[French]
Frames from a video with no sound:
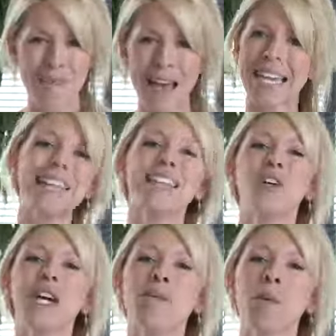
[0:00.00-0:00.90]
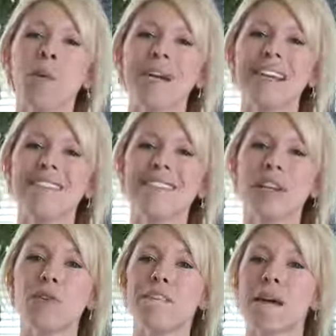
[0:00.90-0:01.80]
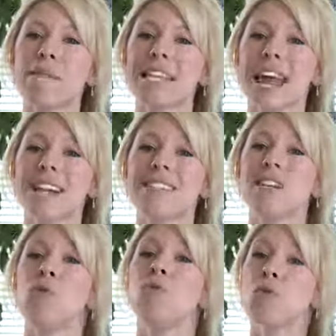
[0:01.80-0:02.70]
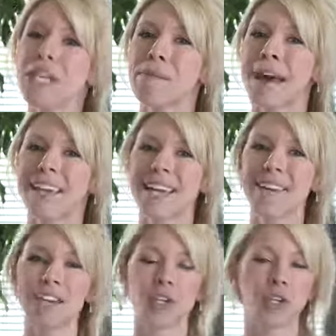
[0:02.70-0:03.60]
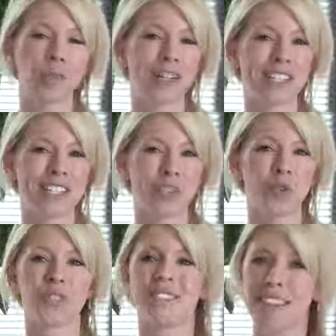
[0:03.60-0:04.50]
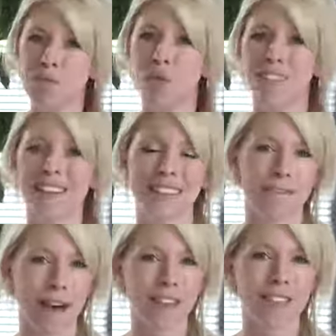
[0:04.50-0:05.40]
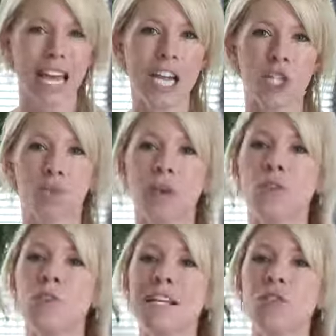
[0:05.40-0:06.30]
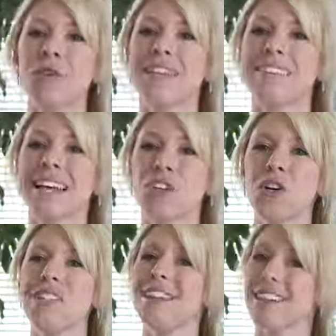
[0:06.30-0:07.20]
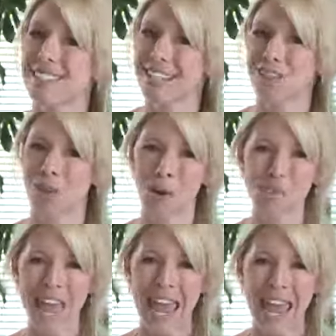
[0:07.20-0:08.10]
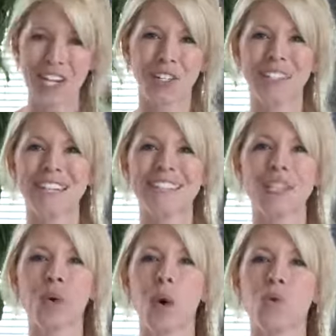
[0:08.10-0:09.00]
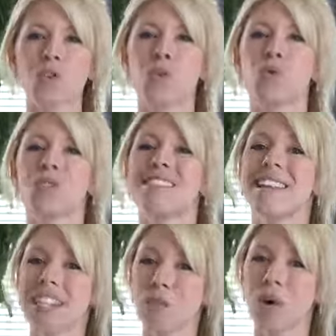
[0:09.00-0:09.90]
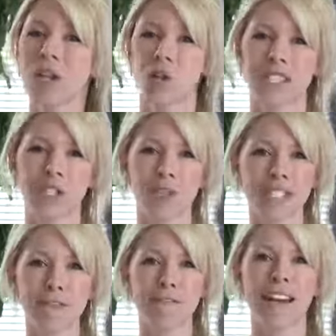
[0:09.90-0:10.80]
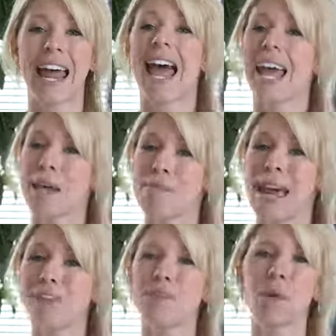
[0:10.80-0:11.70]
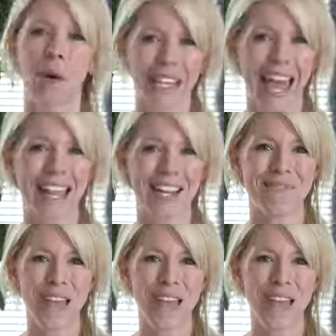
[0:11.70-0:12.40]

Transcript: Par catégorie de propriété, l'unifamiliale s'est le plus démarqué avec une augmentation de 5 des ventes, soit 2074 transactions. Elle connaît ainsi une hausse depuis cinq mois consécutifs dans la RMR de Montréal.